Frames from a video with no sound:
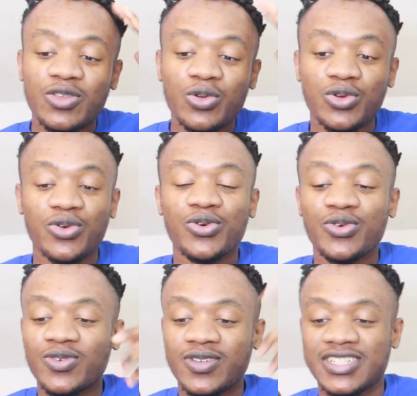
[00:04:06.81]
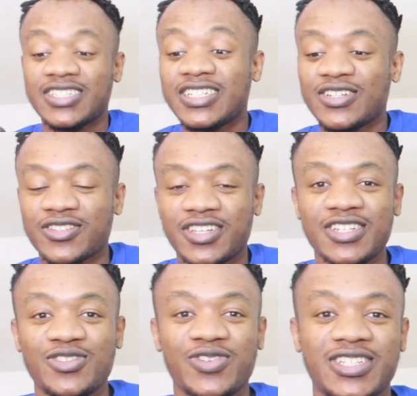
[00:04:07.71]
d'autres Sneakers
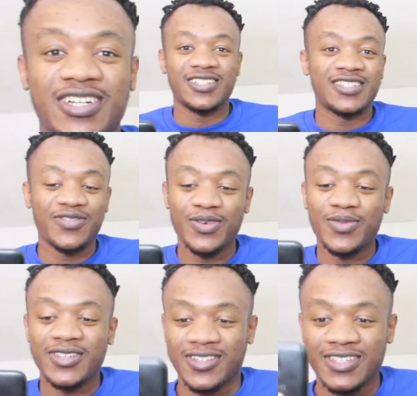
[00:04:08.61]
dit on son dire. Ça fait plaisir,